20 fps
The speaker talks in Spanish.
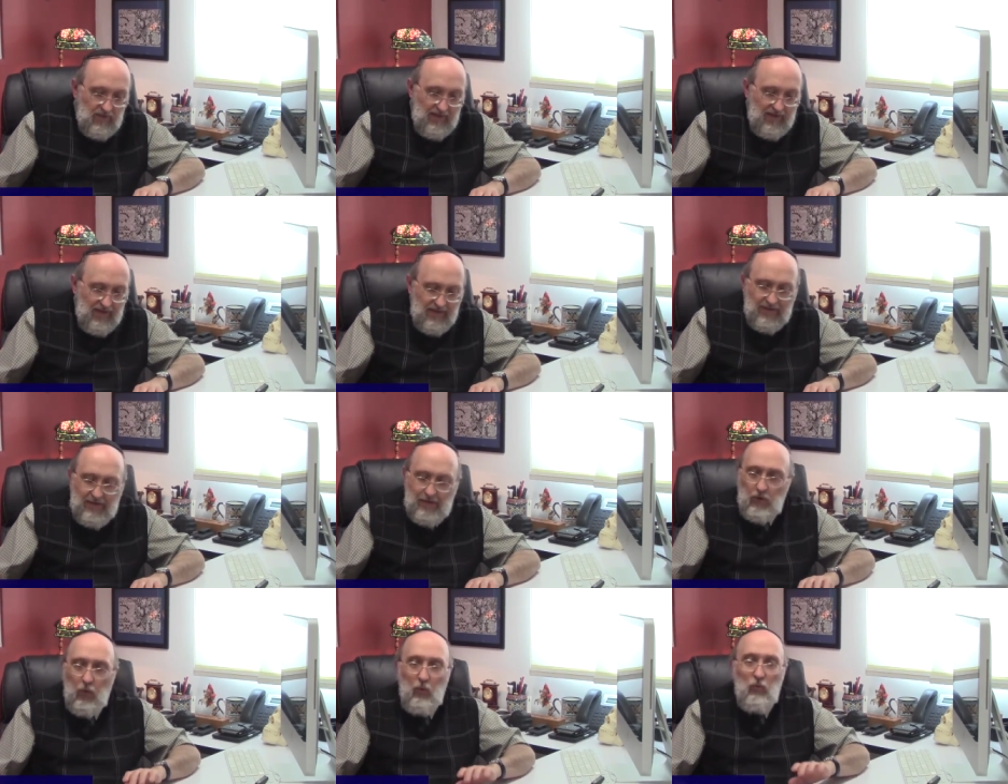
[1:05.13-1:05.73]
Él
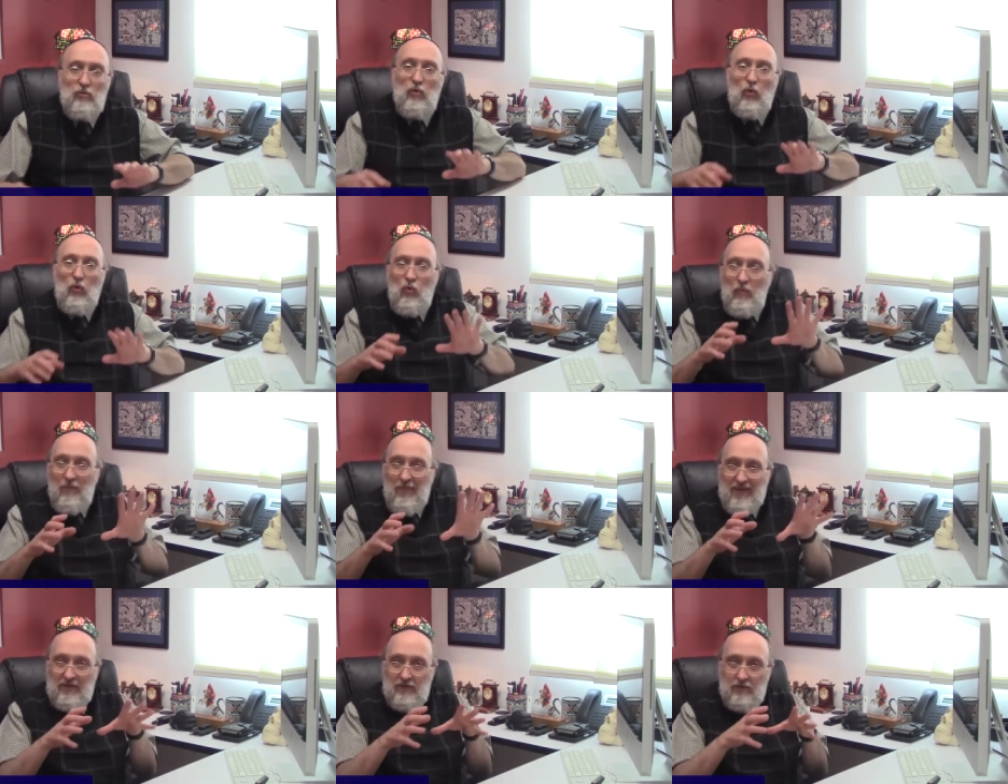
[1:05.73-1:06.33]
creó un
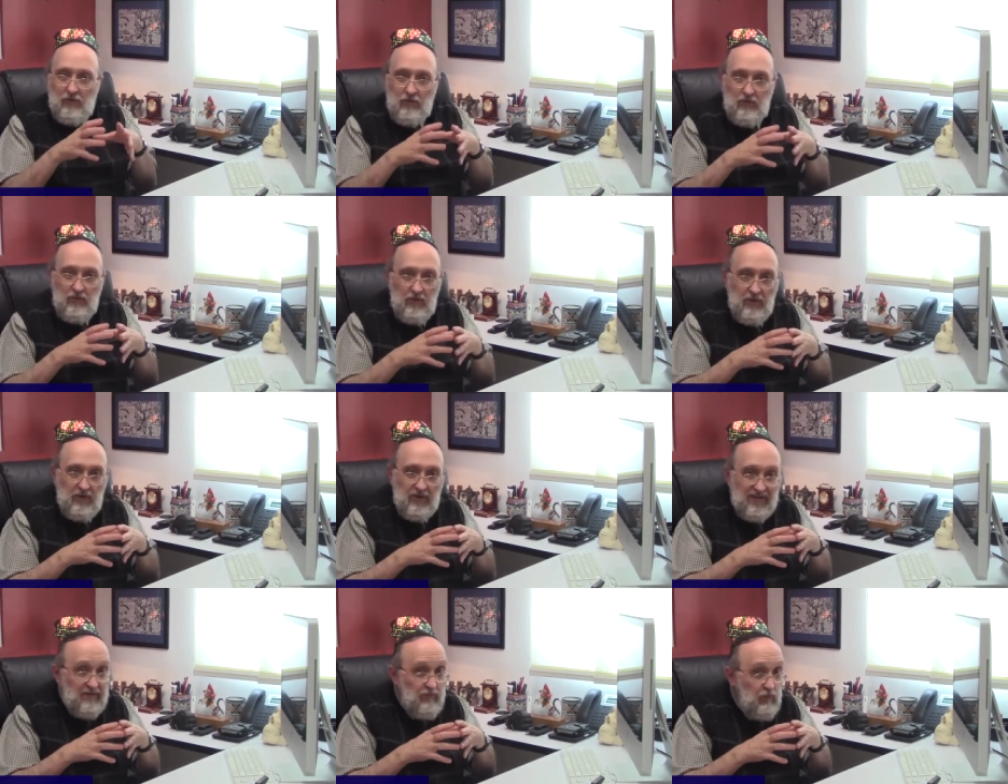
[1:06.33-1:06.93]
documento
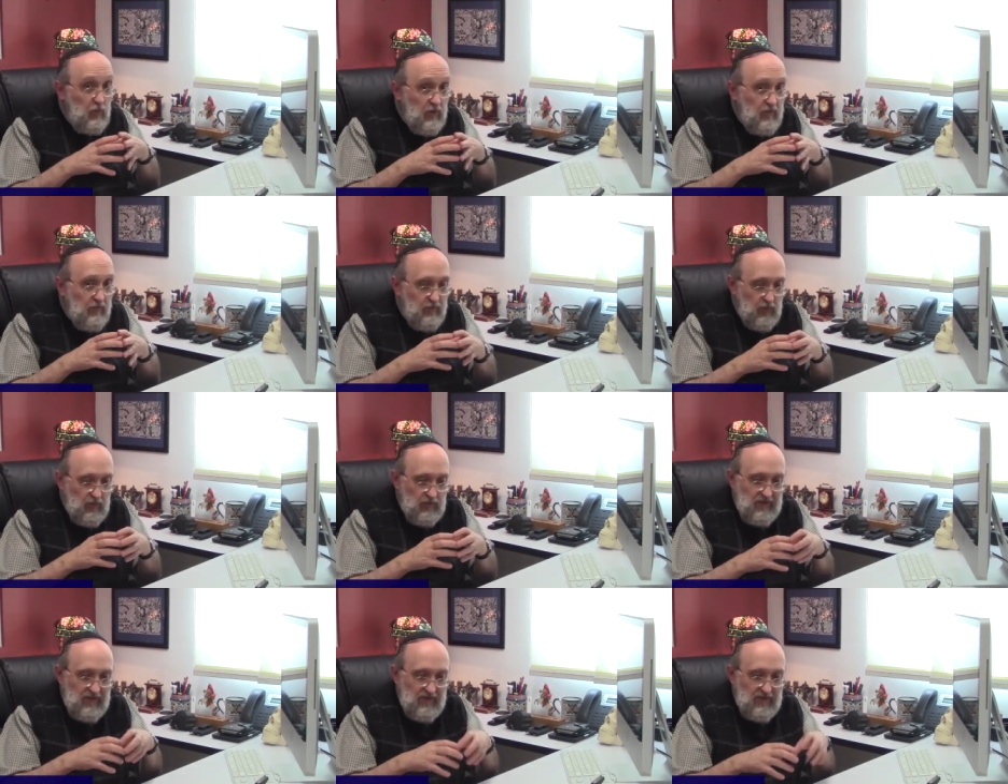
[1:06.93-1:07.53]
que es muy
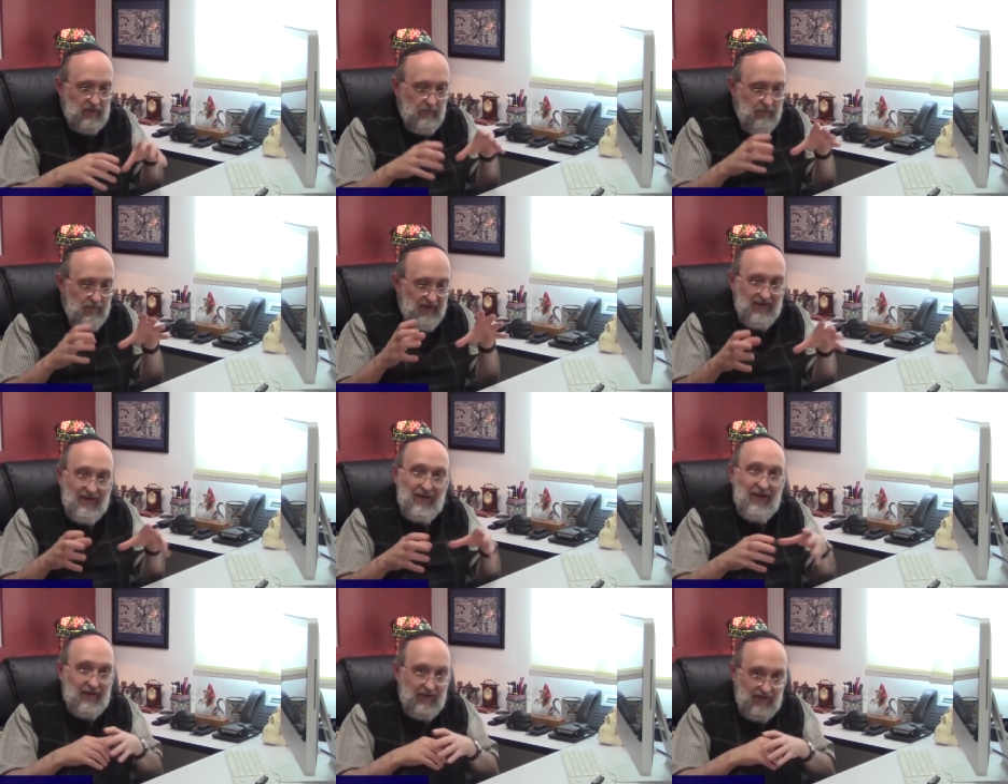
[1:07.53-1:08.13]
importante para
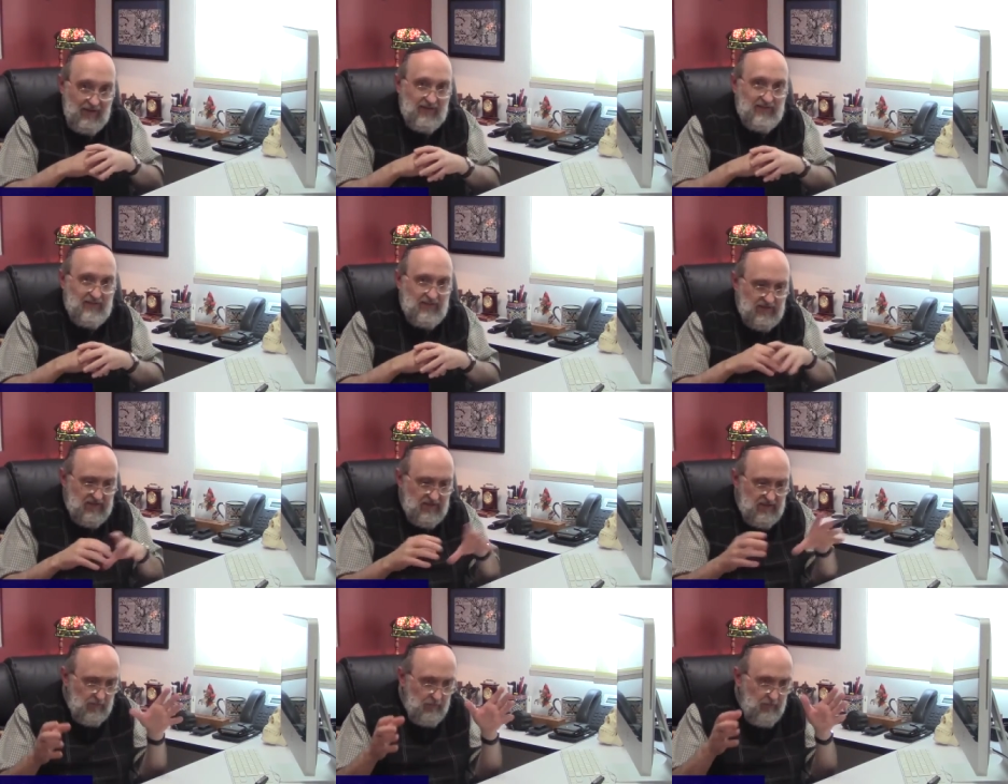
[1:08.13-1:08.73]
el área de la
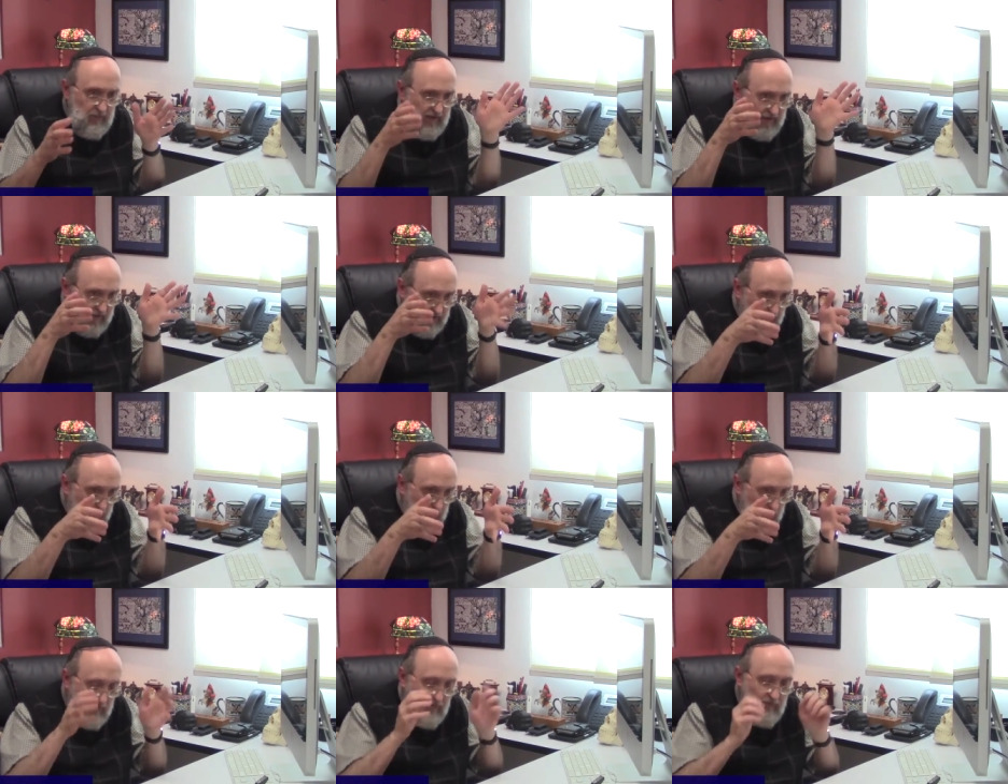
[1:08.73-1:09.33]
transdisciplina, ya
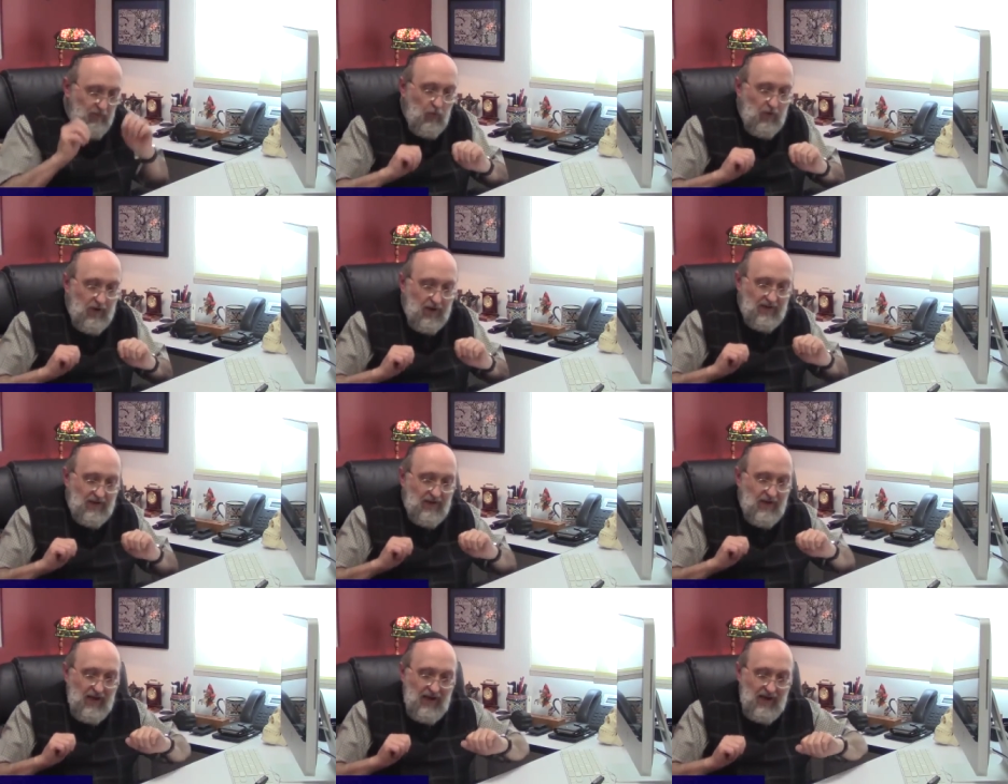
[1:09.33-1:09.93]
me voy a
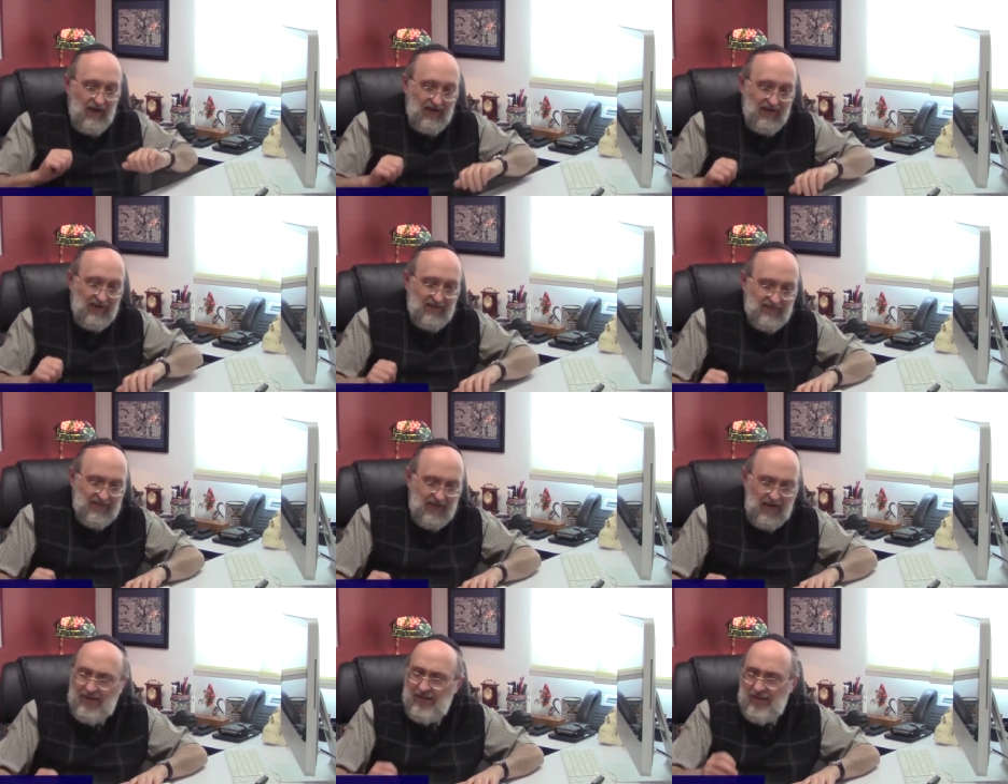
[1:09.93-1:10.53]
enfocar a
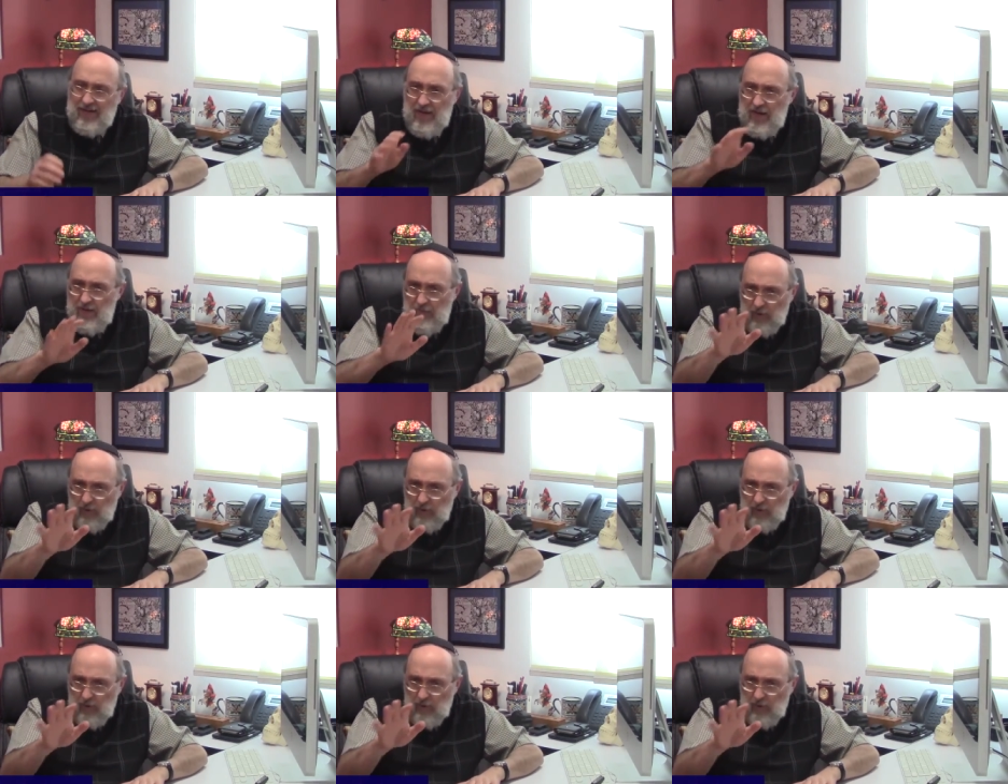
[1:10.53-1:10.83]
esa área,